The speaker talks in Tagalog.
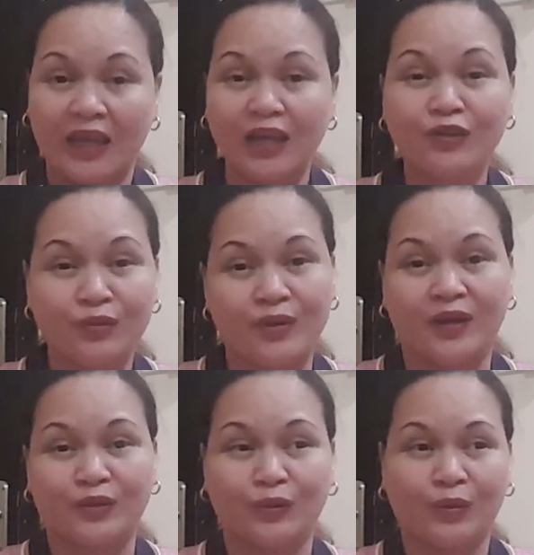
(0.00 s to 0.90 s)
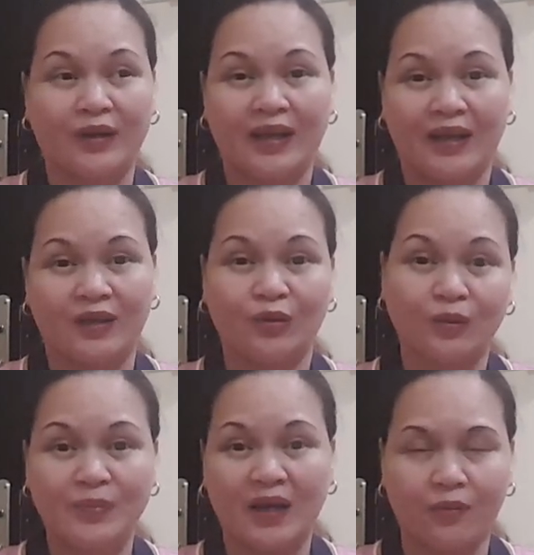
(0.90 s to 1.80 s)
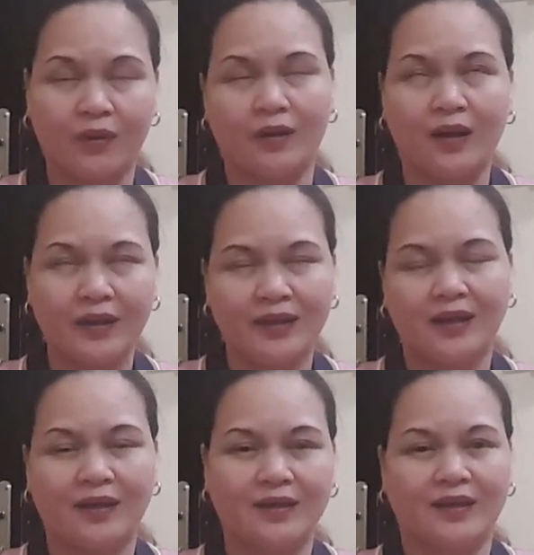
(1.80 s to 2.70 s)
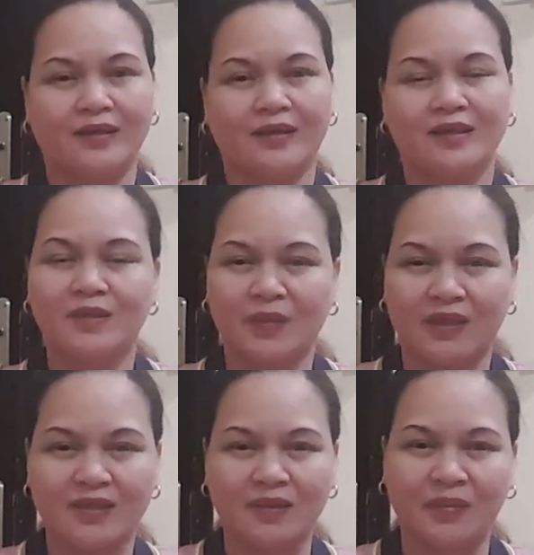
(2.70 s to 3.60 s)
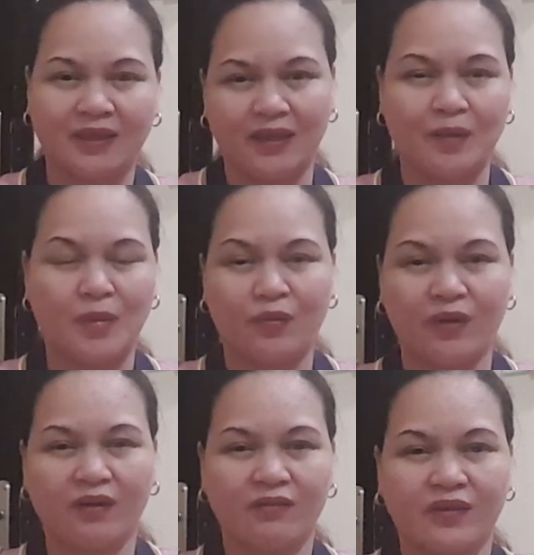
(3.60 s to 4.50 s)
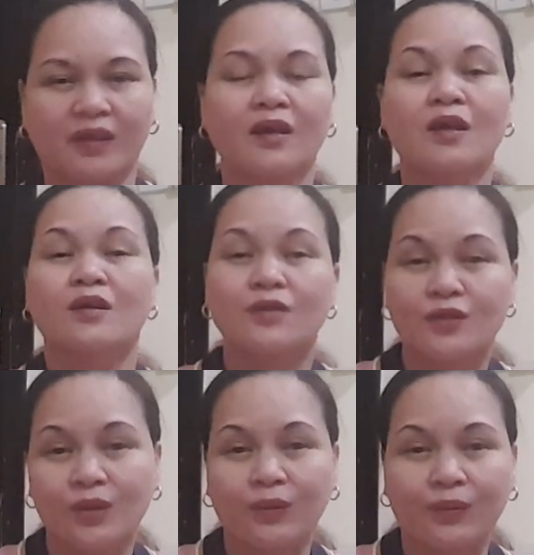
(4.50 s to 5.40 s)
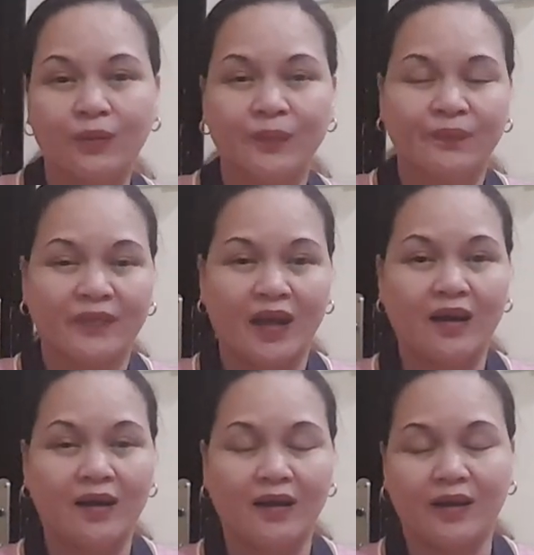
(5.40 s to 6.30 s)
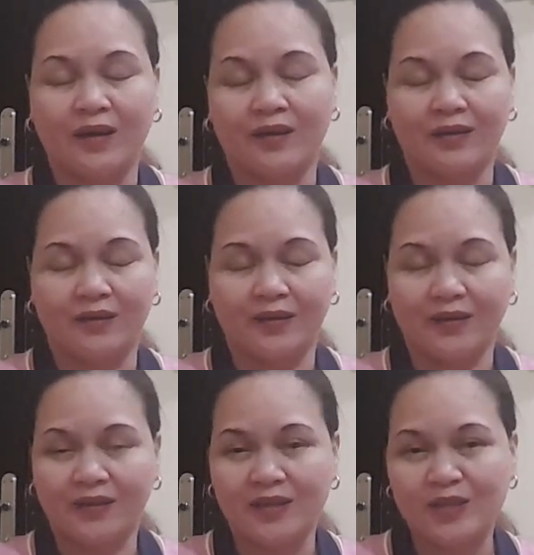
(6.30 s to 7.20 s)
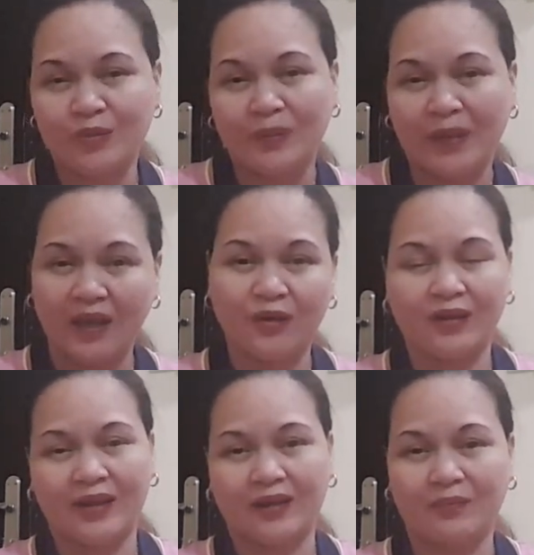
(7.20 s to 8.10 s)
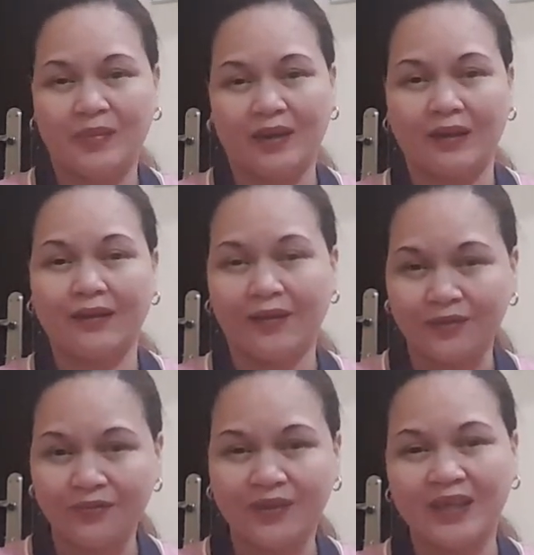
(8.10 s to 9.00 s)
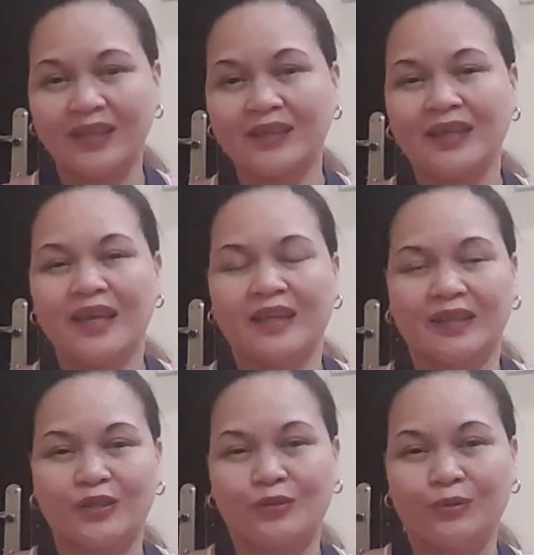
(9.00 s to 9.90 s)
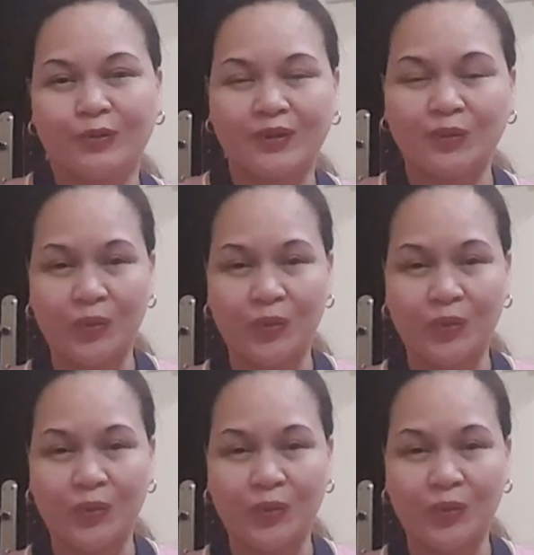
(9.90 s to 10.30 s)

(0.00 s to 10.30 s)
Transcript: ignorant or like you'll be aware, ah, oh, yeah, yeah, yeah, this material sa a metal, I'm aware of it. So, uh, this will make you like be a confident that you know the